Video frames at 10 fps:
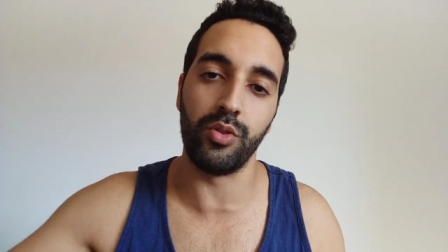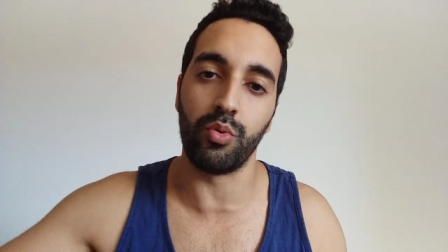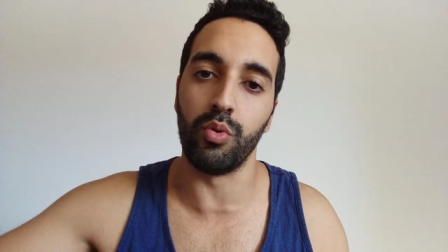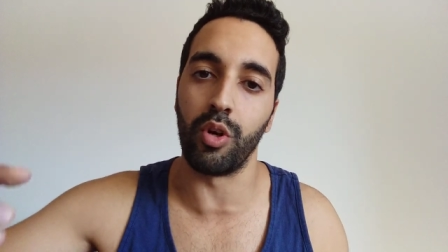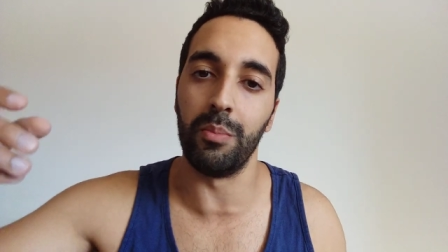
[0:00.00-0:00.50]
Du
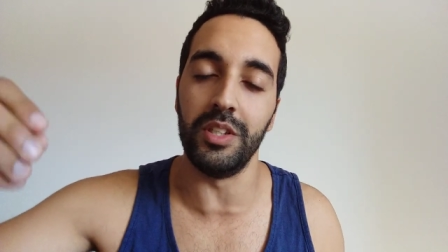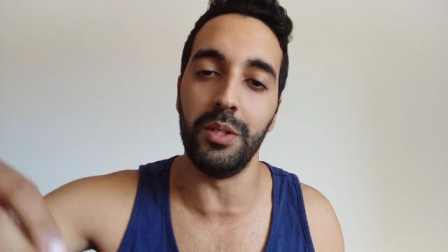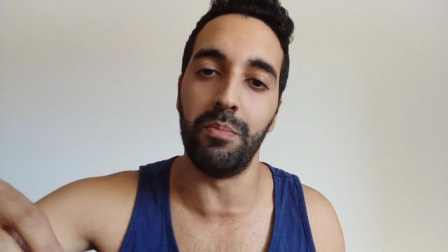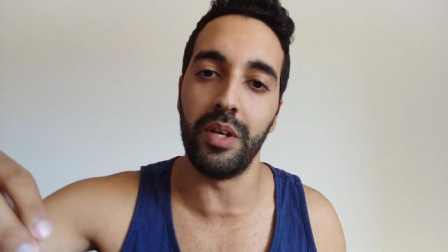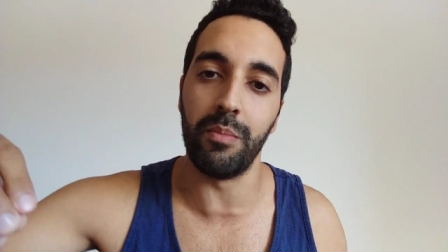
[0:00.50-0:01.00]
coup, comme
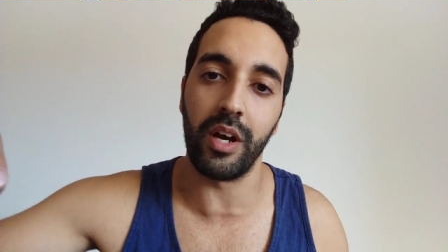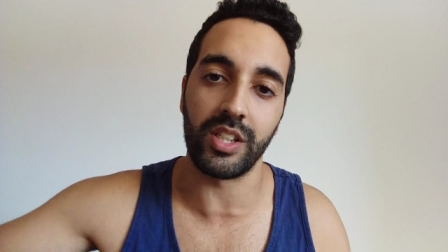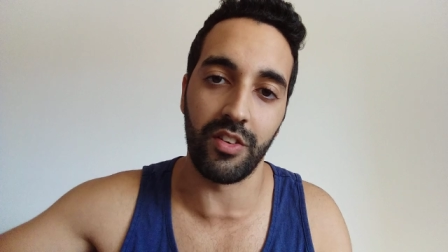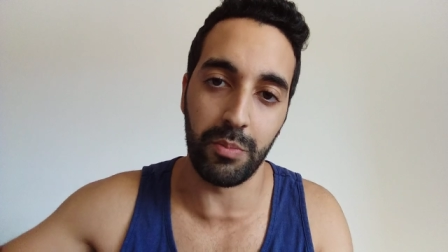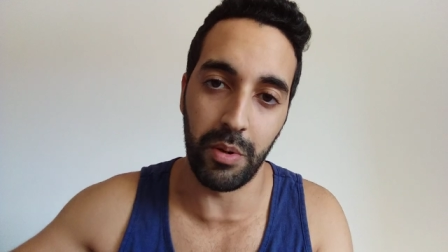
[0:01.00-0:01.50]
eBay
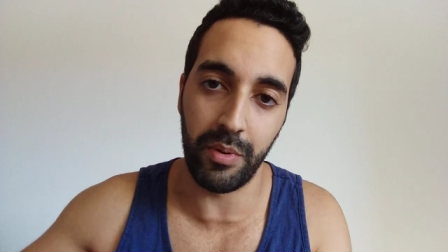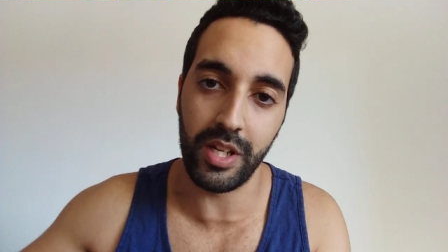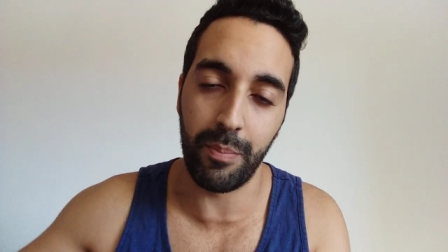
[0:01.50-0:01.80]
marche avec PayPal,